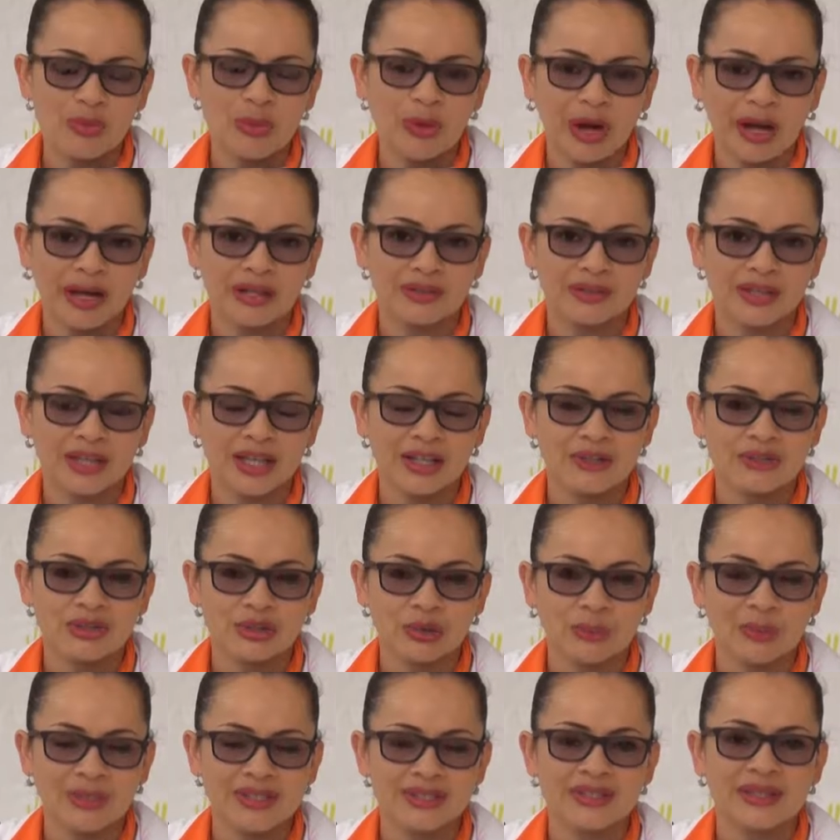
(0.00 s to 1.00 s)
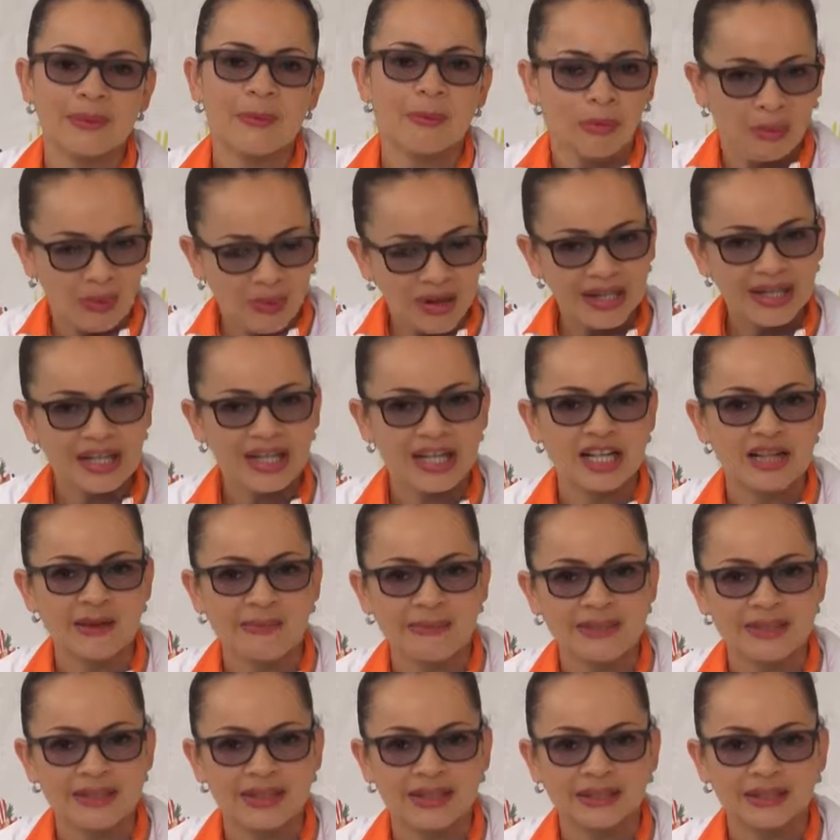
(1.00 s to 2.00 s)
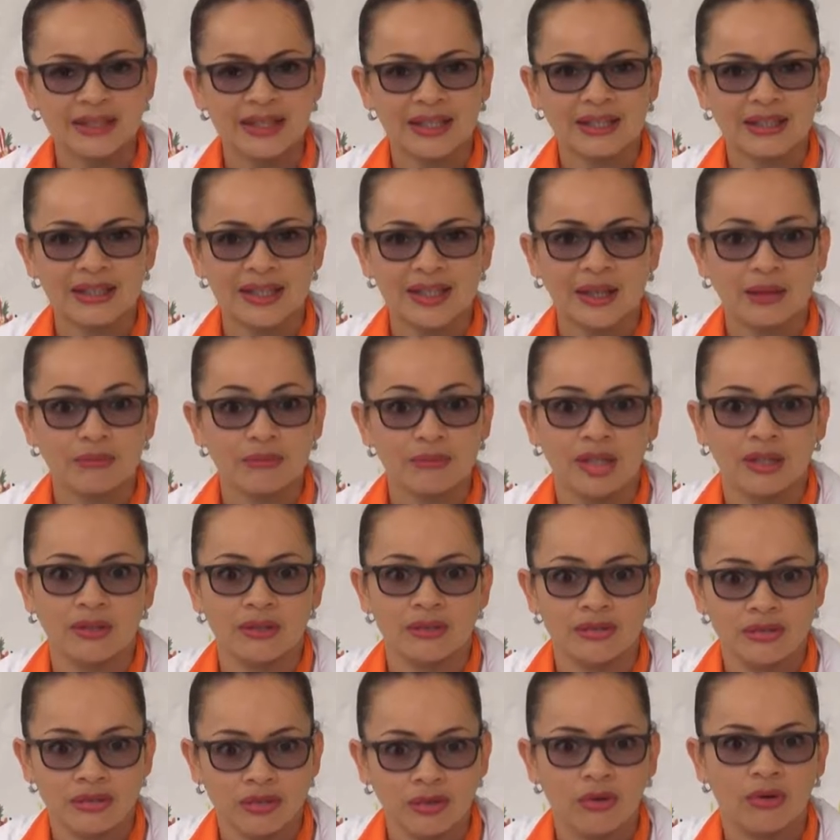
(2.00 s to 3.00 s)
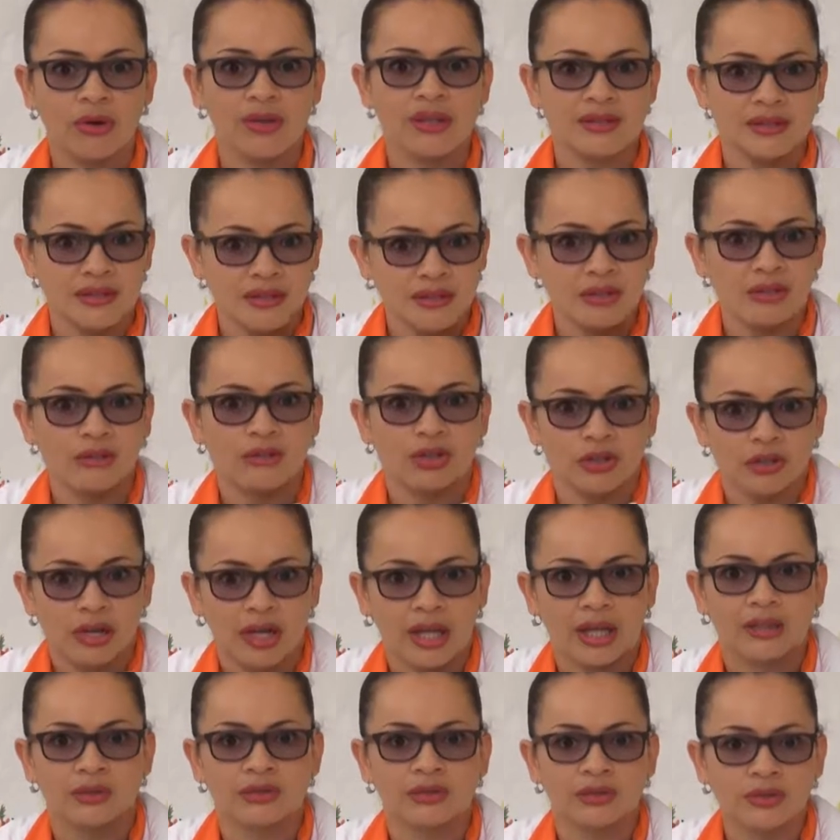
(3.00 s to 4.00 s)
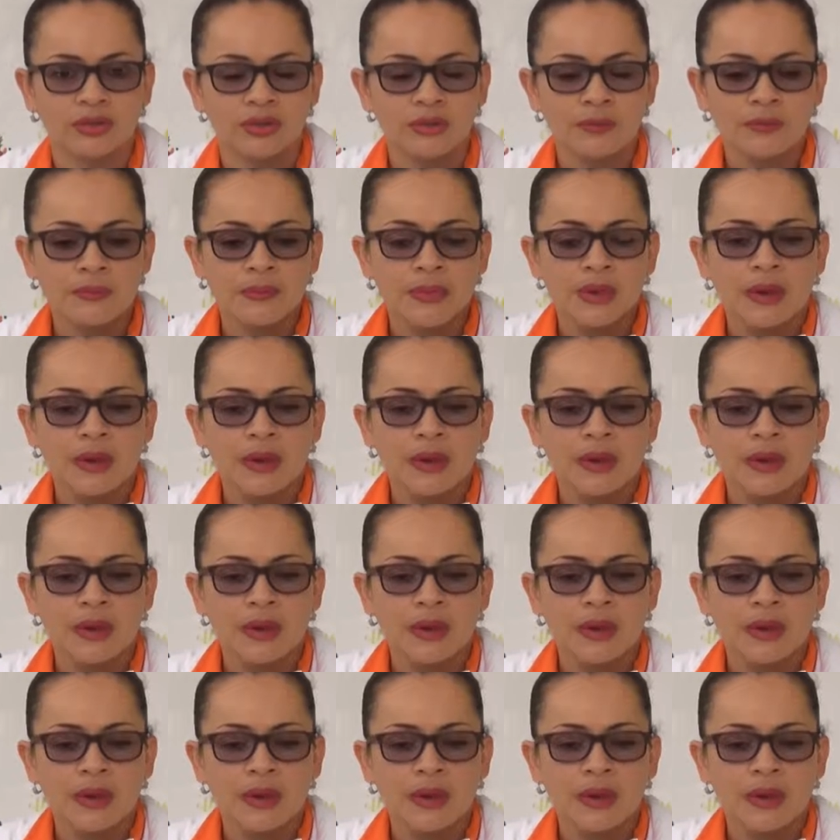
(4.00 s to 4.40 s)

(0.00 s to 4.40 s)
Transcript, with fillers: convocando a que los hombres se pongan la camiseta y digan, bueno, yo he sido violento,